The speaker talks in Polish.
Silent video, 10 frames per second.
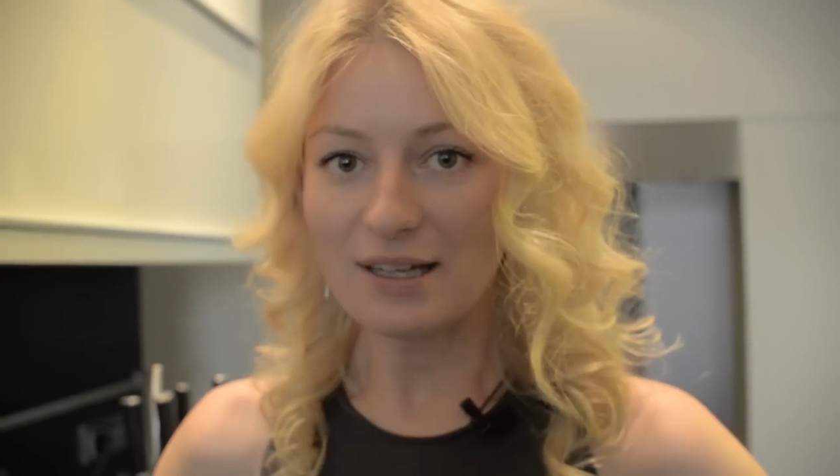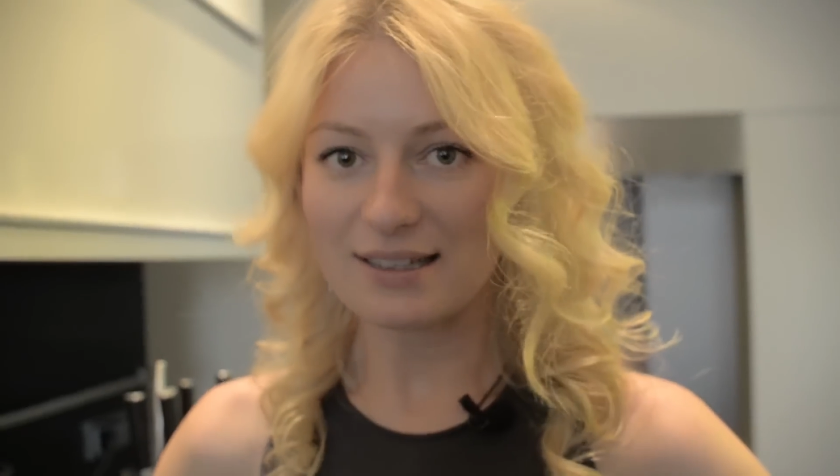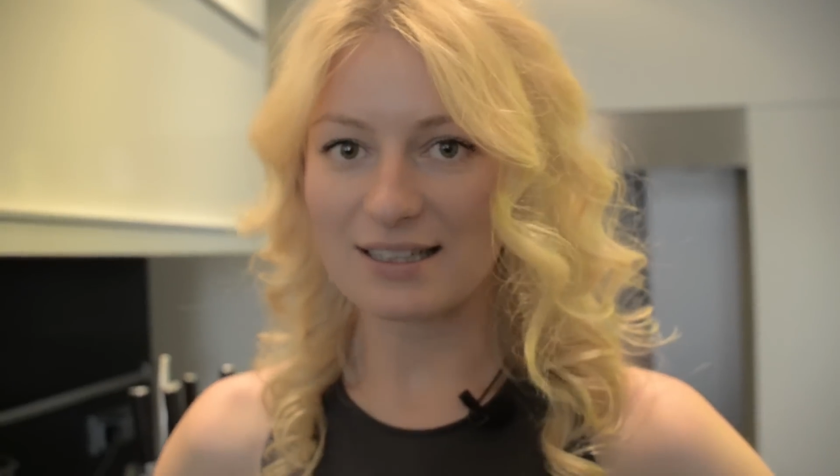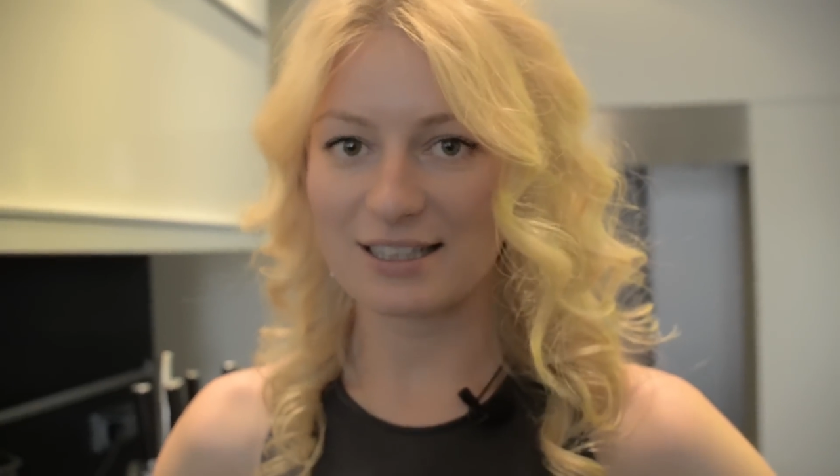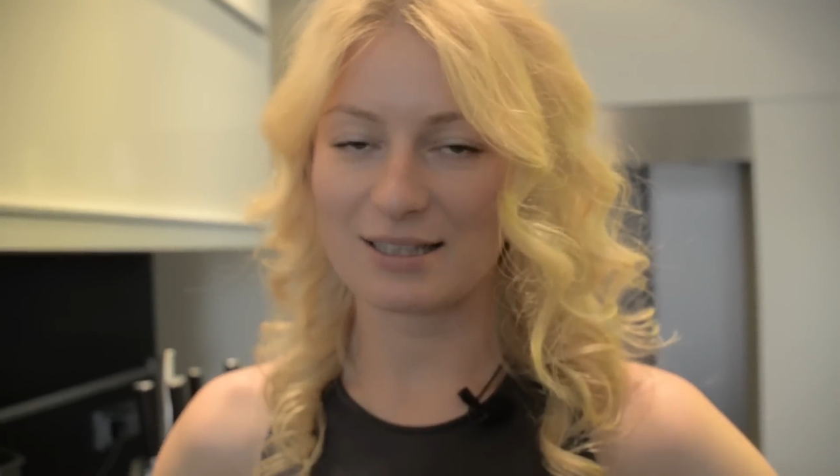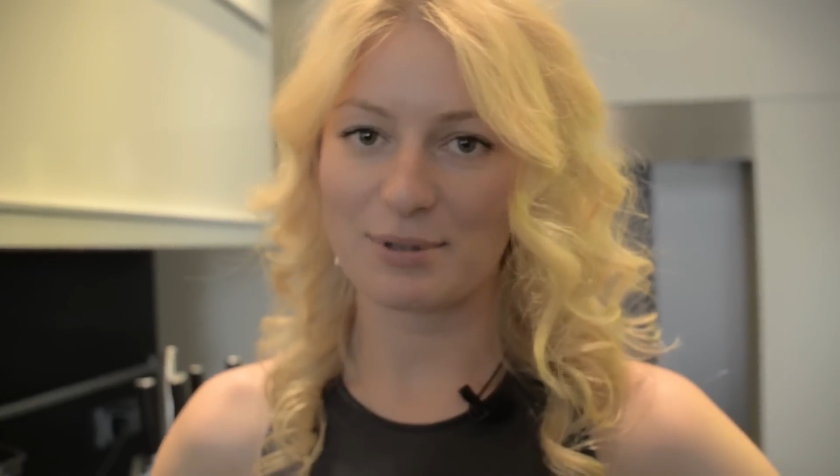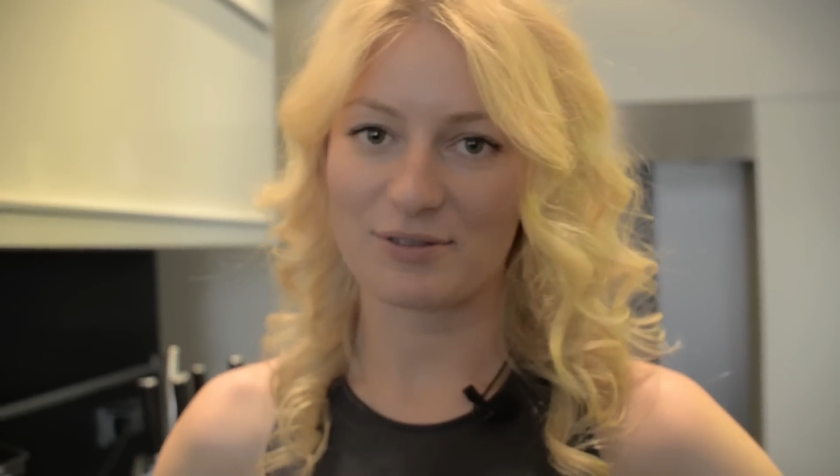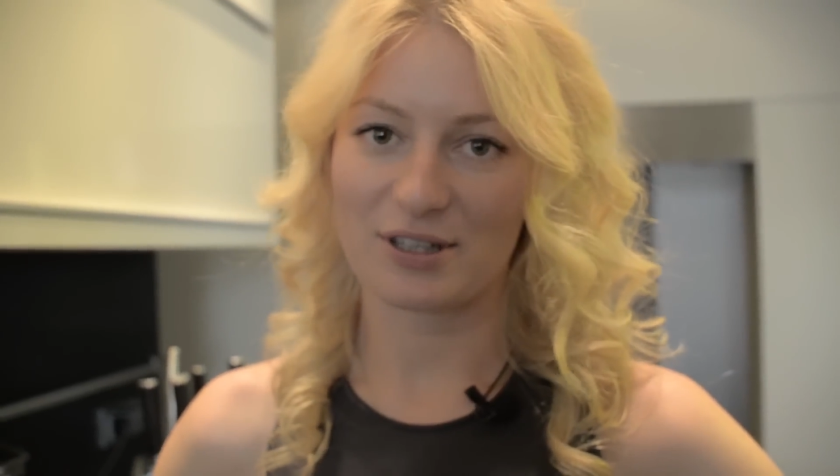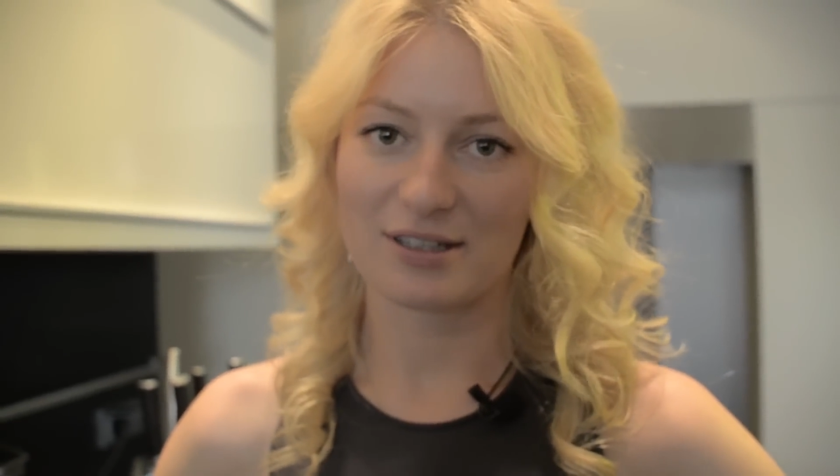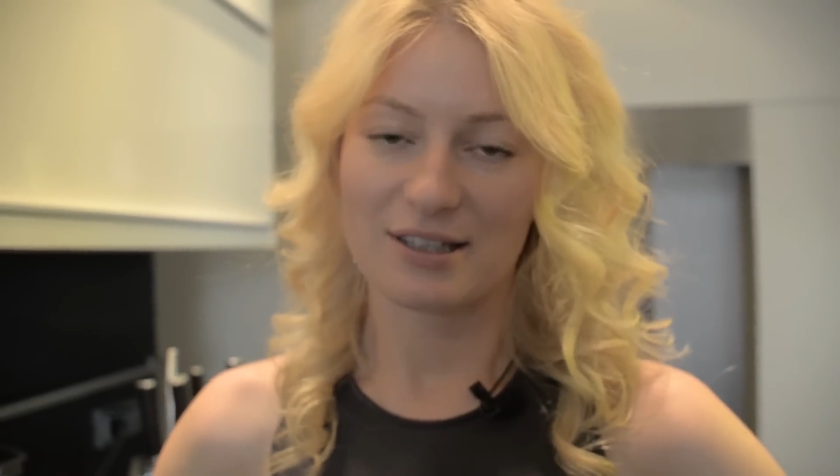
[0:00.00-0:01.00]
No ale tak
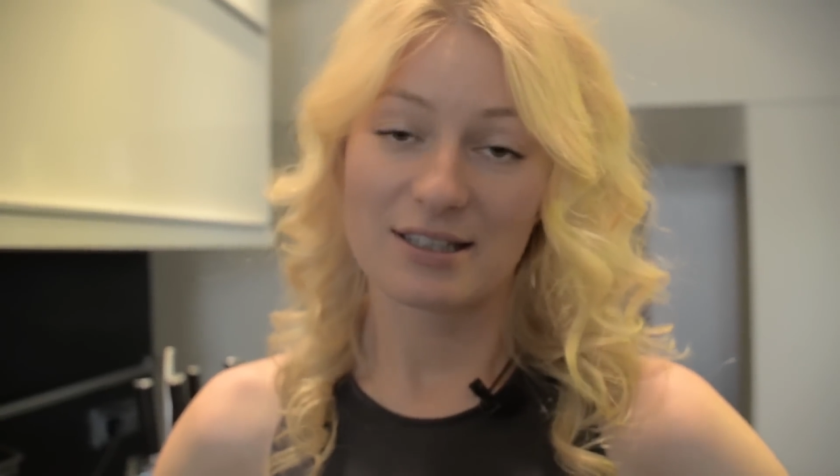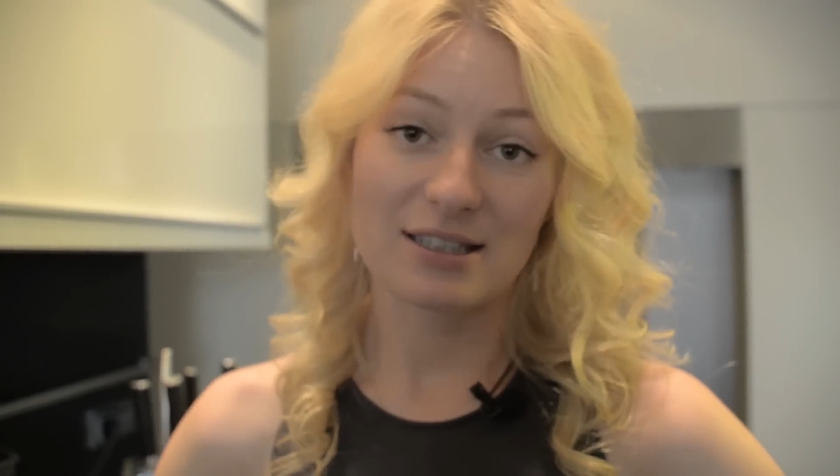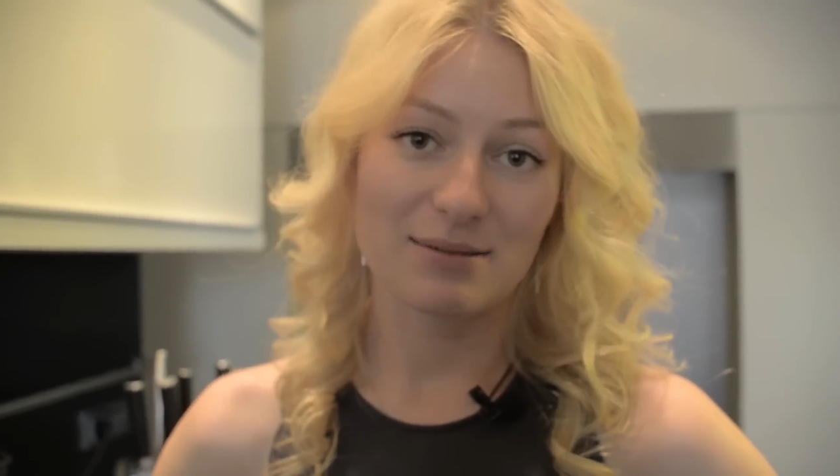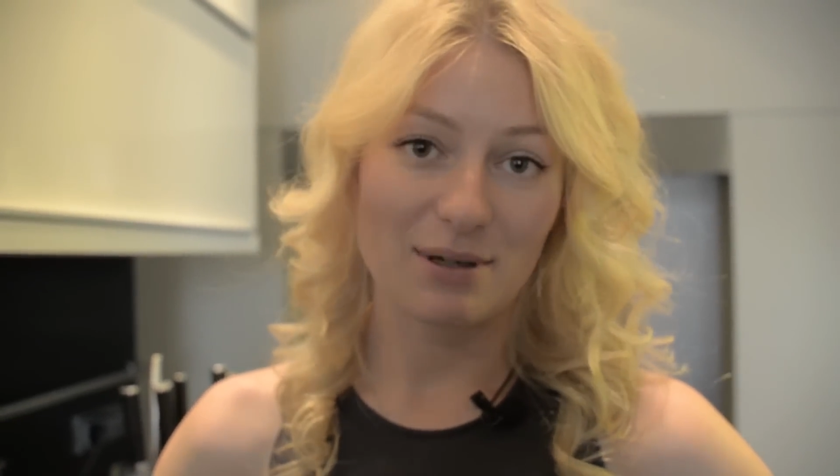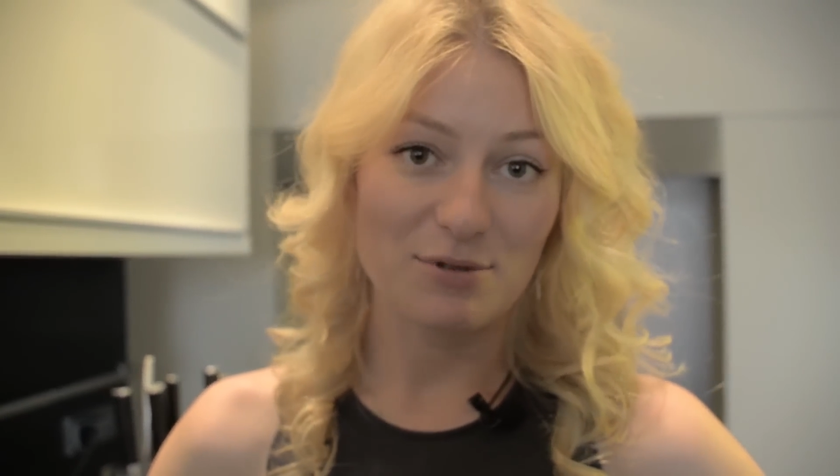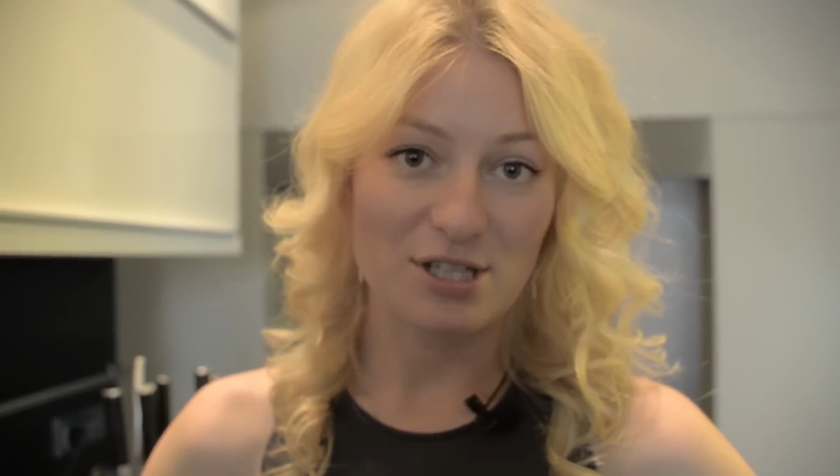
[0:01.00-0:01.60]
naprawdę, jak nie mamy